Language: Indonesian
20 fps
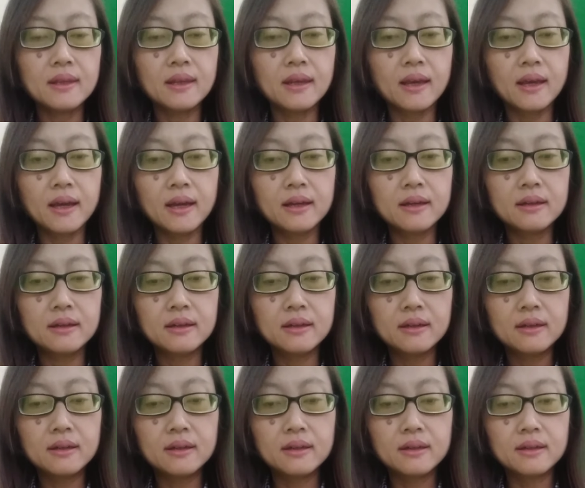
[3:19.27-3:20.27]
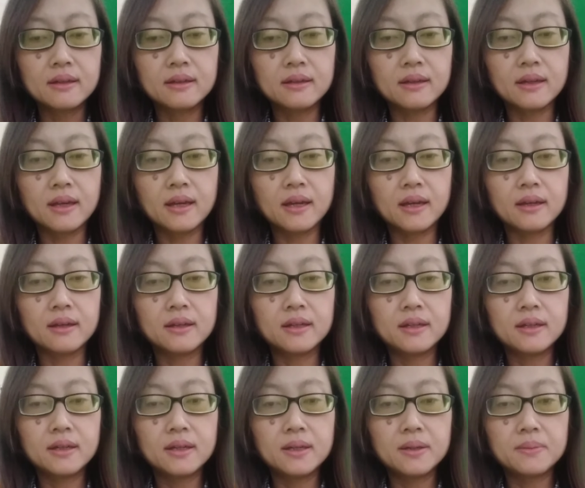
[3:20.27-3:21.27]
Ya. Nah,
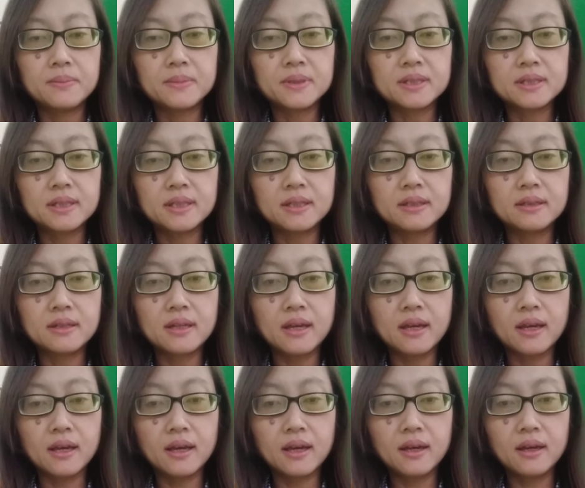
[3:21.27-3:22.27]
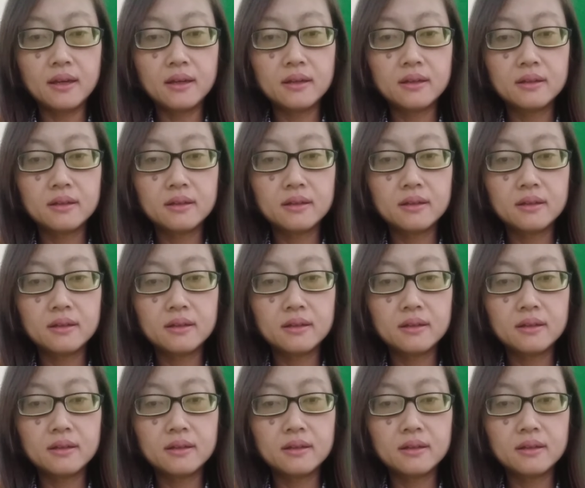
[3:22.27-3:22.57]
Miss Linda